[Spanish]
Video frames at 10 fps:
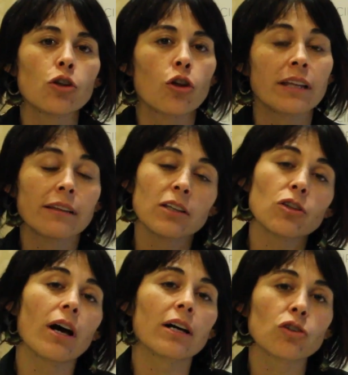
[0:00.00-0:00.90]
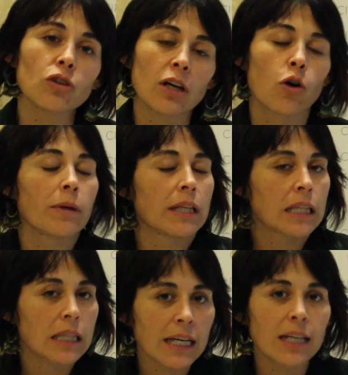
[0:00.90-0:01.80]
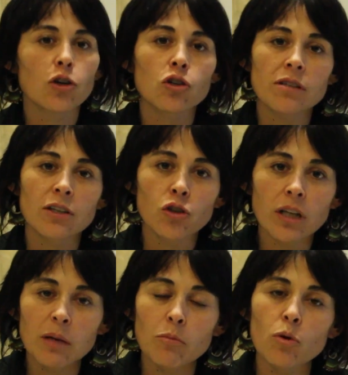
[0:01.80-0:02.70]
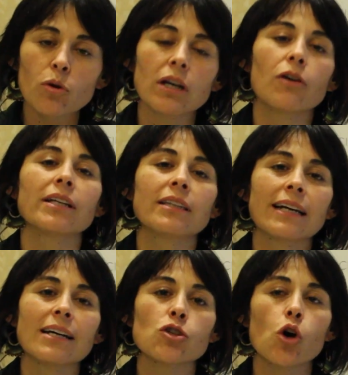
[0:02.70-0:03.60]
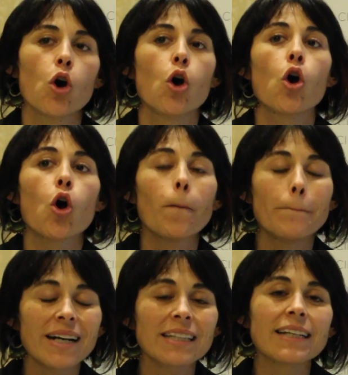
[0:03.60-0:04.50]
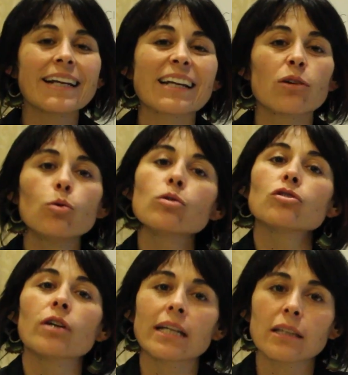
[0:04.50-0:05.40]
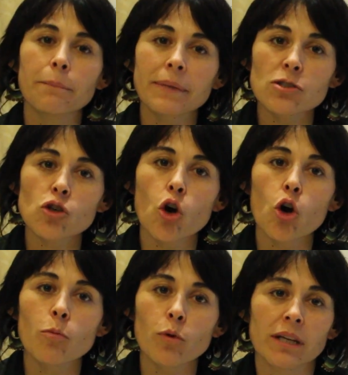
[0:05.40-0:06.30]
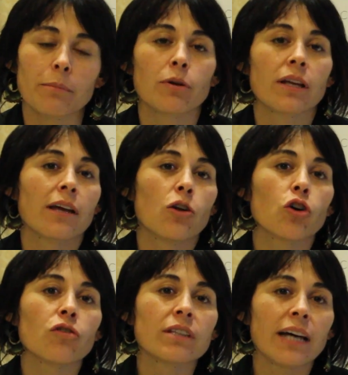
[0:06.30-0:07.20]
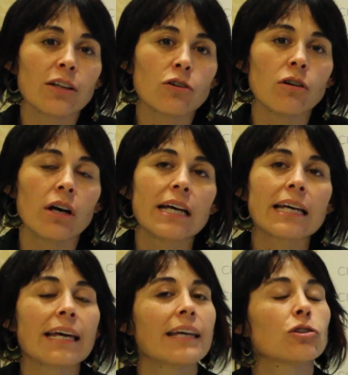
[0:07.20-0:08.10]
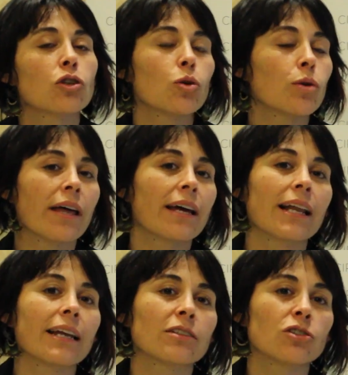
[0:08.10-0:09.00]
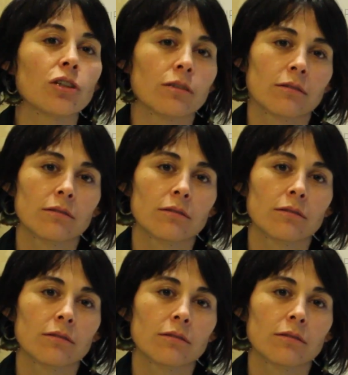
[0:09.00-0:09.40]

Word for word: los distintos actores o ministerios o sectores involucrados en este caso comparten recursos que también son comunes, porque de lo contrario queda solo una declaración.